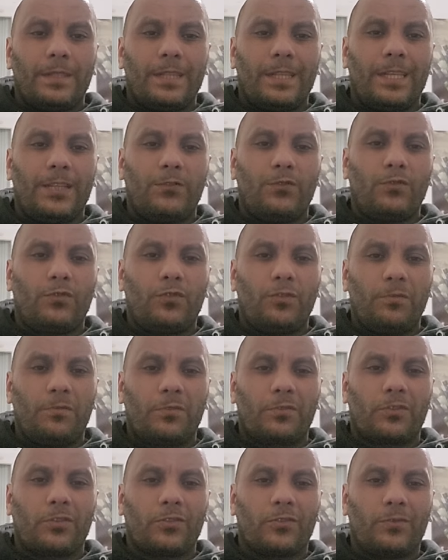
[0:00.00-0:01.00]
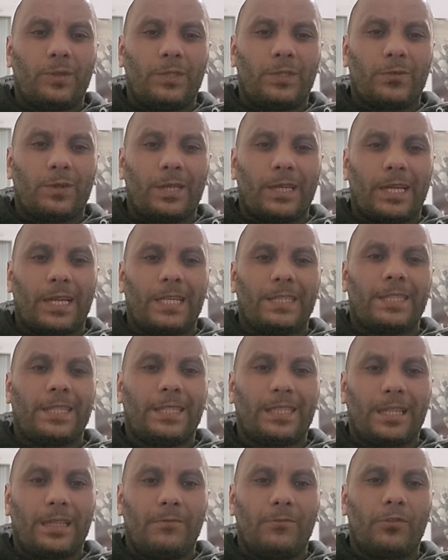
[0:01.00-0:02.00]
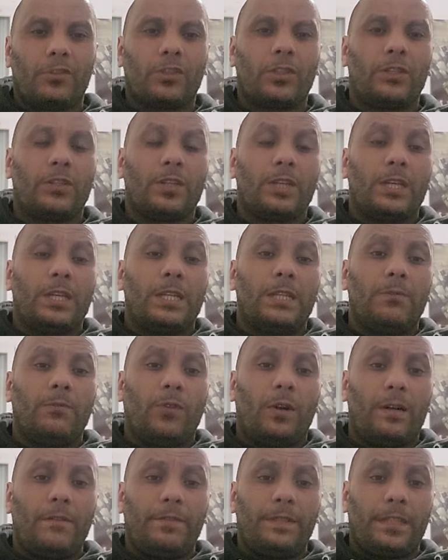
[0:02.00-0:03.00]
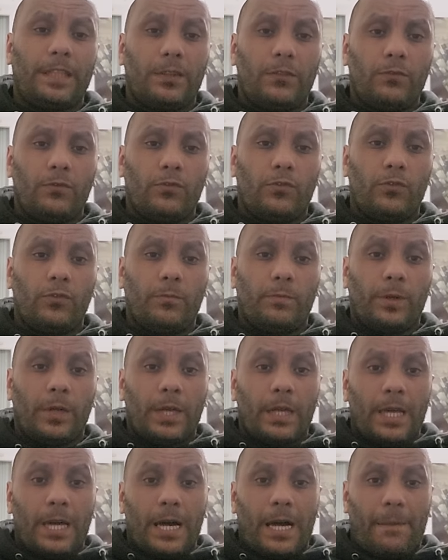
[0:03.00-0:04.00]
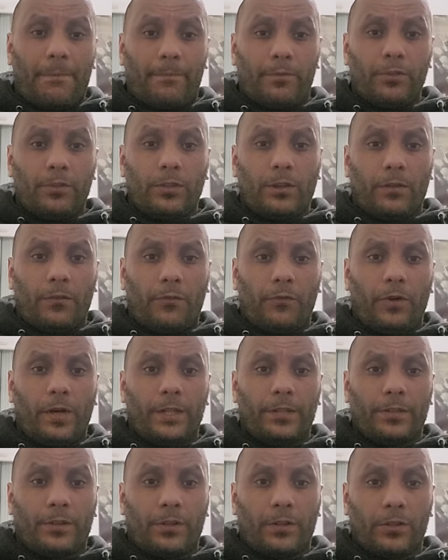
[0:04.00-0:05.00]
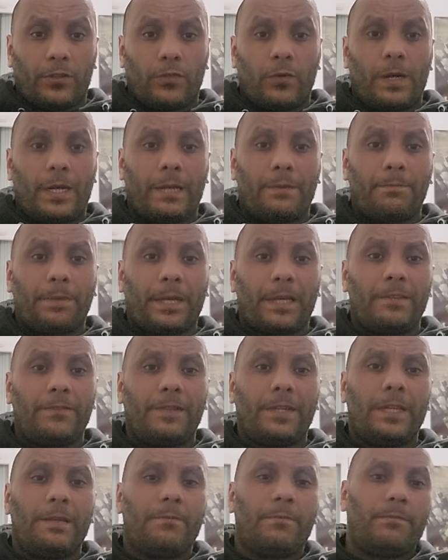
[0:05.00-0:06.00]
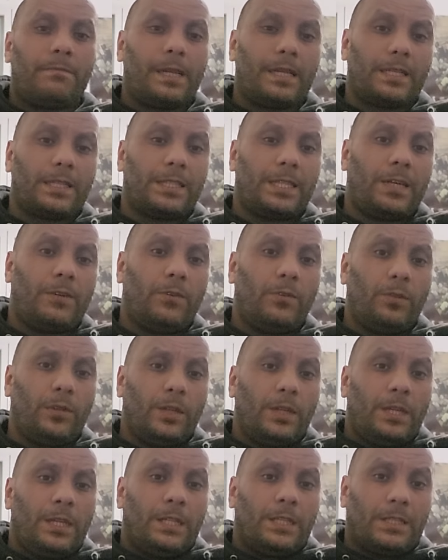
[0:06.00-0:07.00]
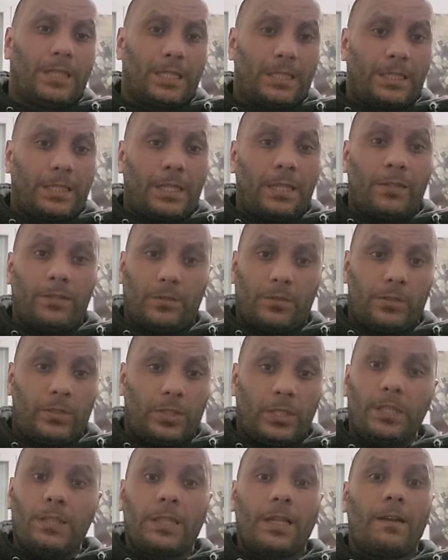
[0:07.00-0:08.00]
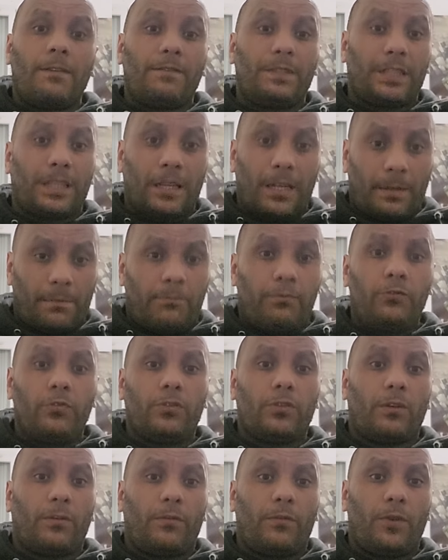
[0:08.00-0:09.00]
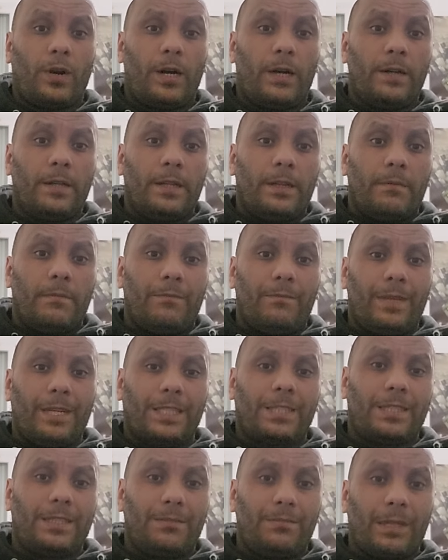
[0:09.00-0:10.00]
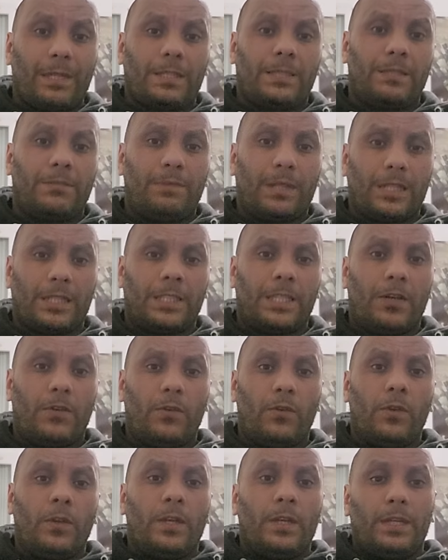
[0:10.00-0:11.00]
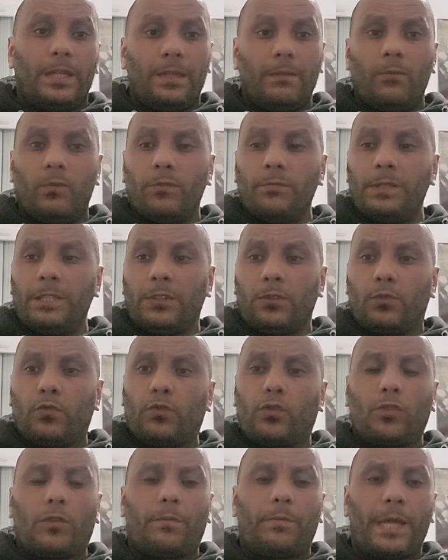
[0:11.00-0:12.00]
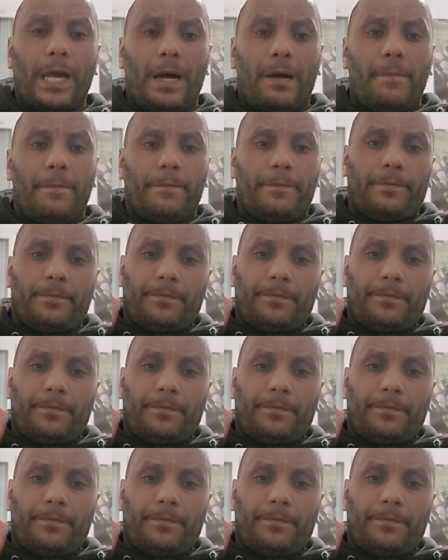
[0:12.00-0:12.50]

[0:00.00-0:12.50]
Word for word: Et YouTube aujourd'hui, ils ont éclaté d'émotion. Ils m'ont invité YouTube à plusieurs fois dans leur soirée privée. Merci à eux. j'ai été invité à plusieurs fois. Merci, merci, merci à eux. Ils m'ont mis toujours bien.